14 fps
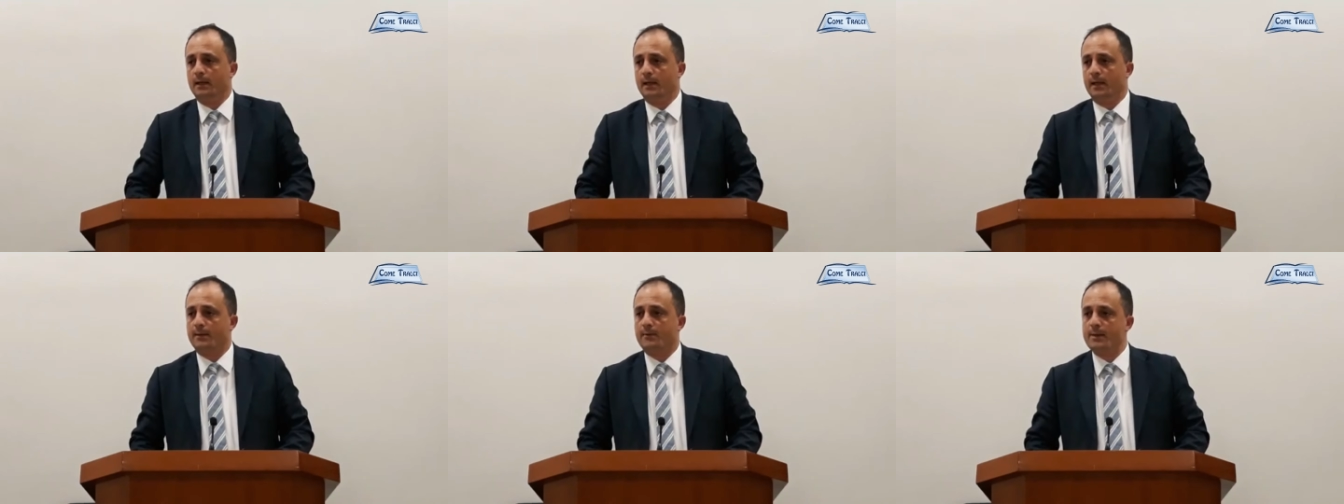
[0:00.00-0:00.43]

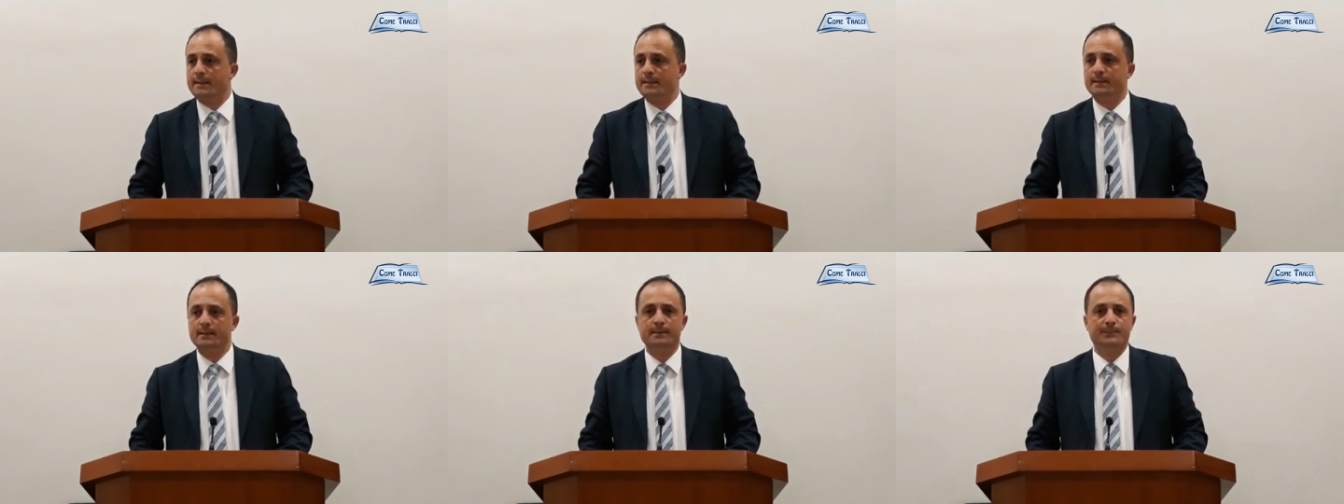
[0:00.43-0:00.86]
E
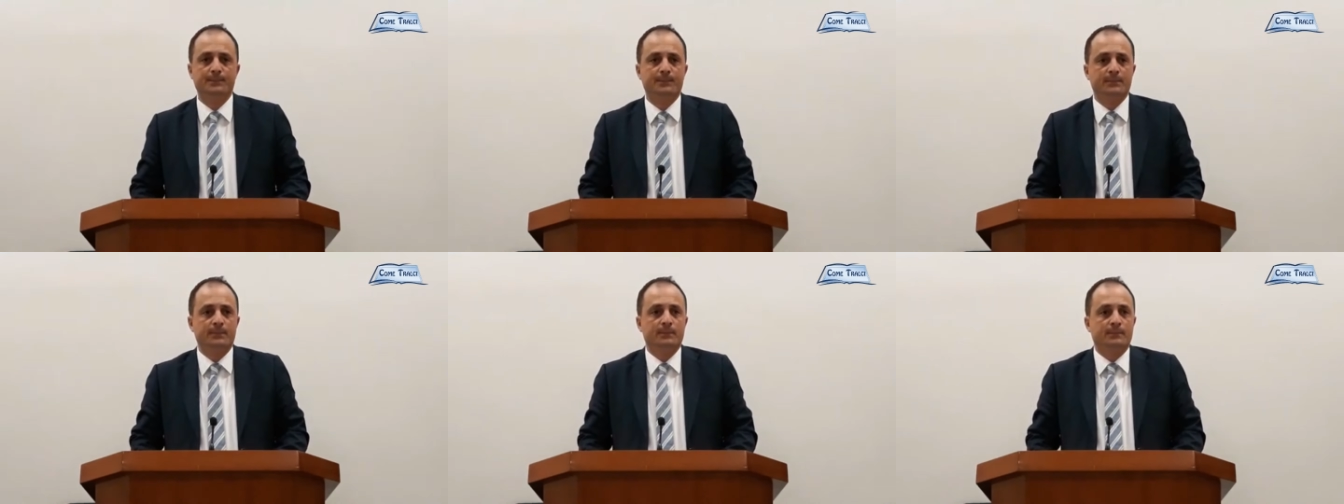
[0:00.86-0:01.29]
quindi
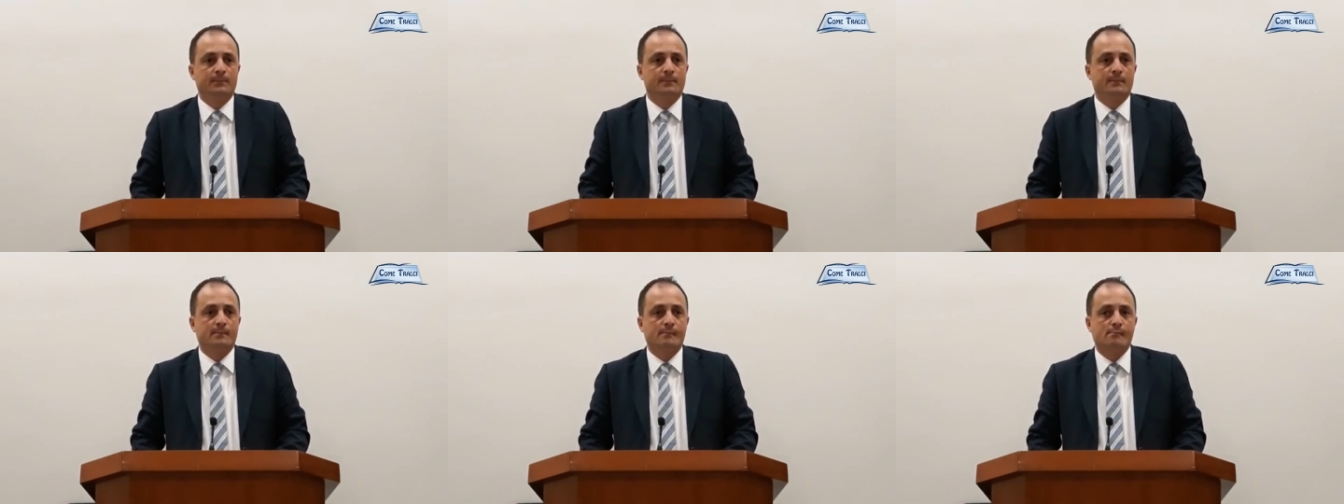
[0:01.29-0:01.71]

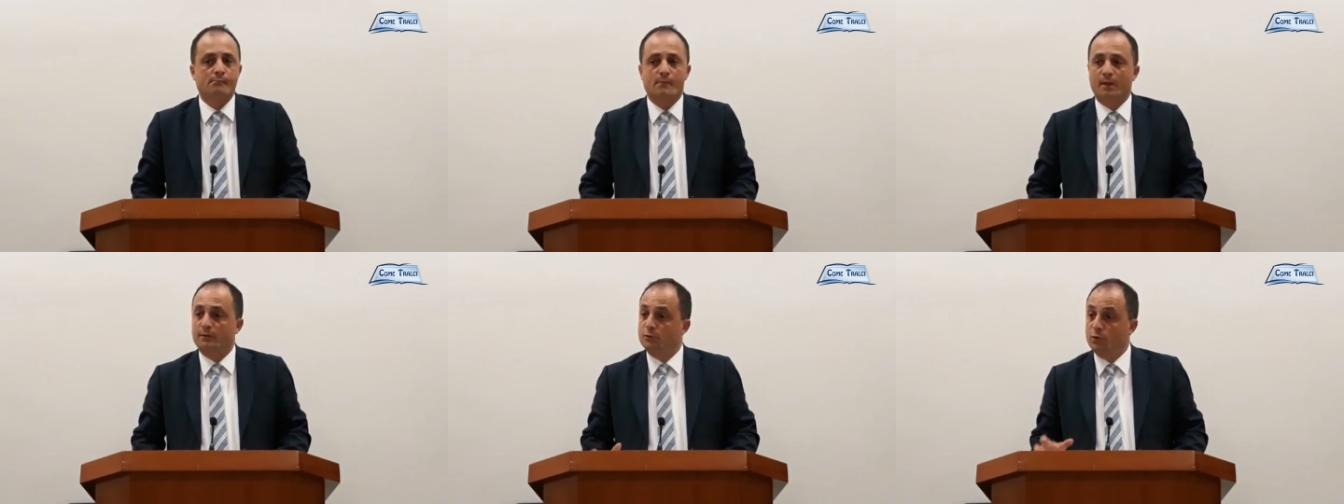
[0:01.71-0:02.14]

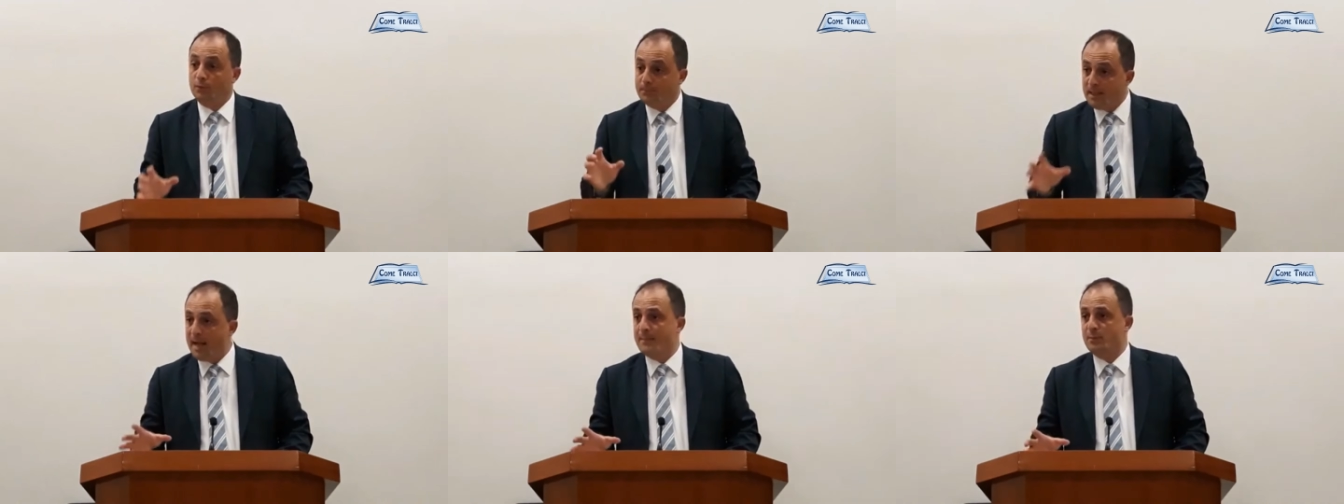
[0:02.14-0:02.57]

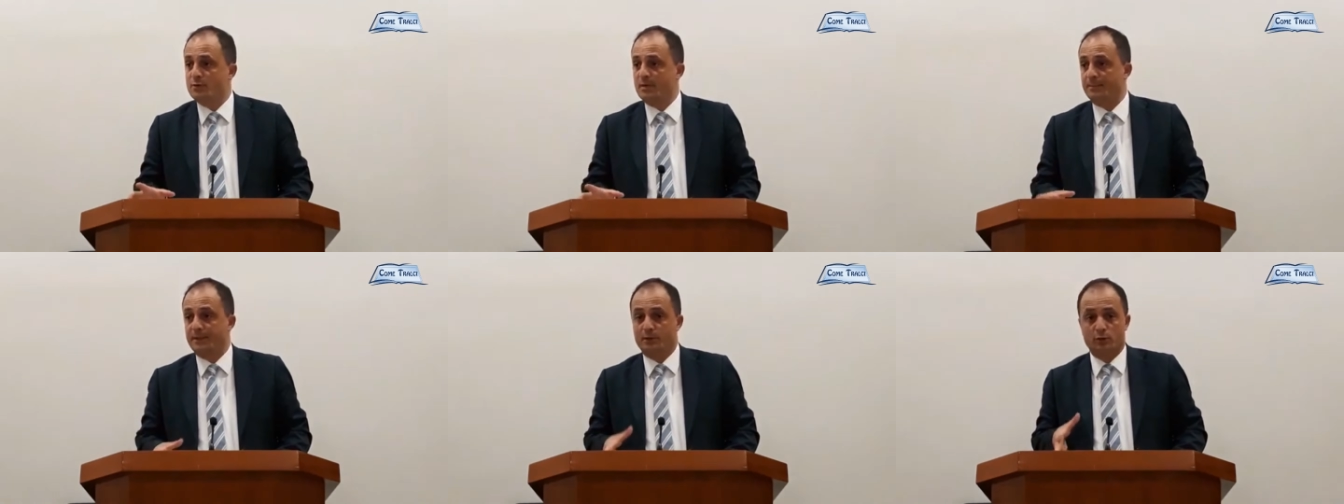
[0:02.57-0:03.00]
dobbiamo
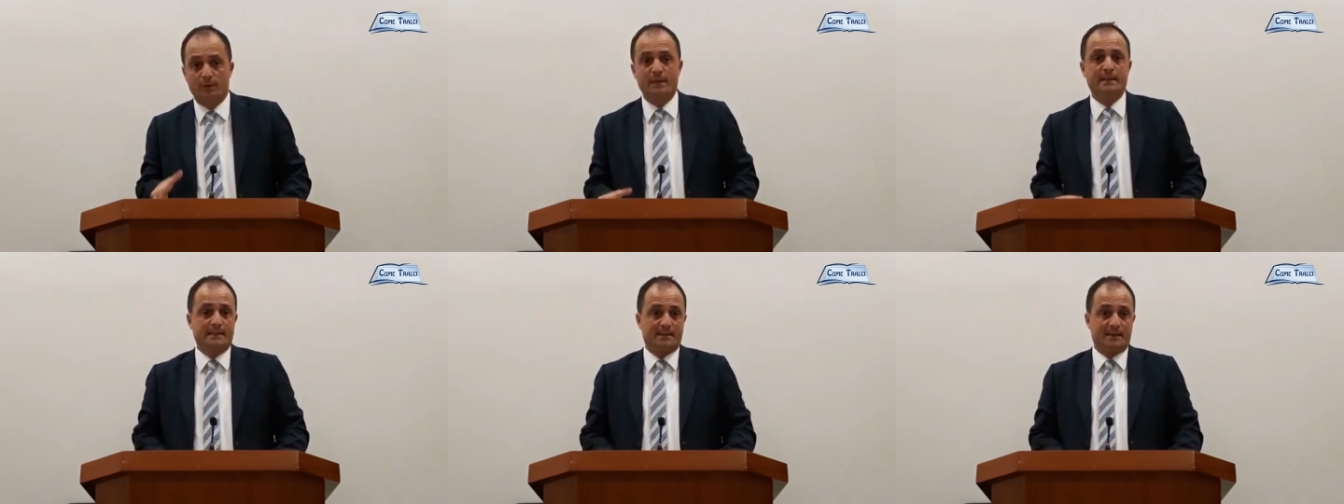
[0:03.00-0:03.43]
sapere,
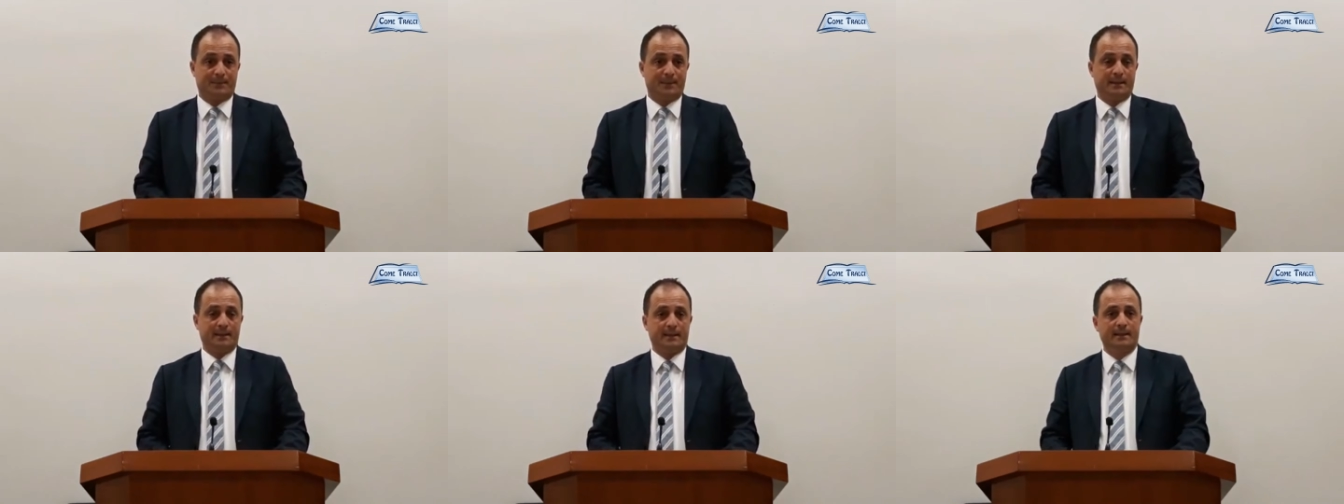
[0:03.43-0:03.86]
dovete
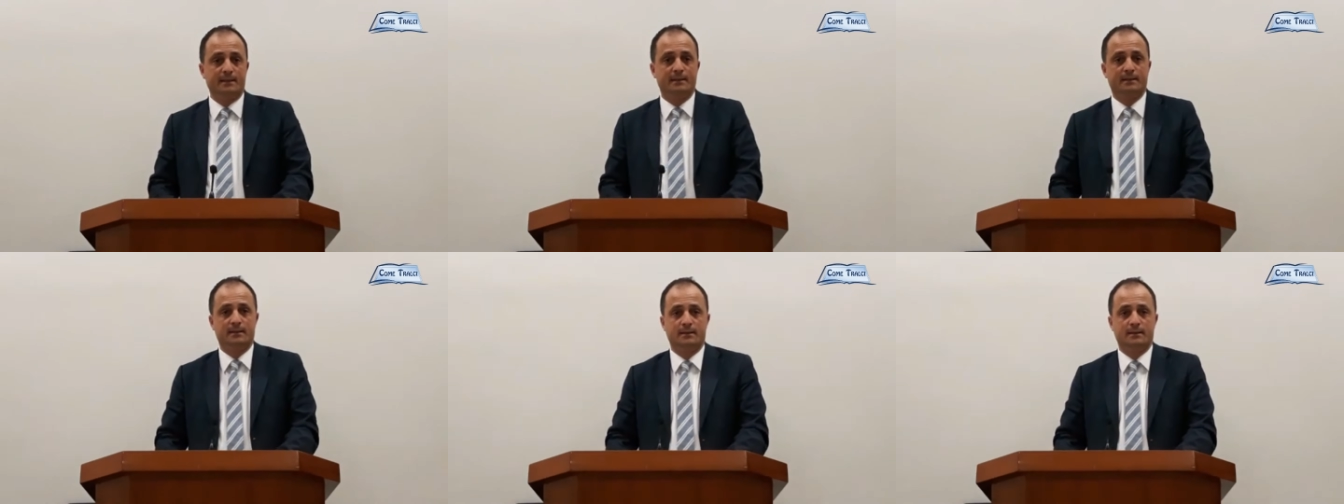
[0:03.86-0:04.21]
sapere,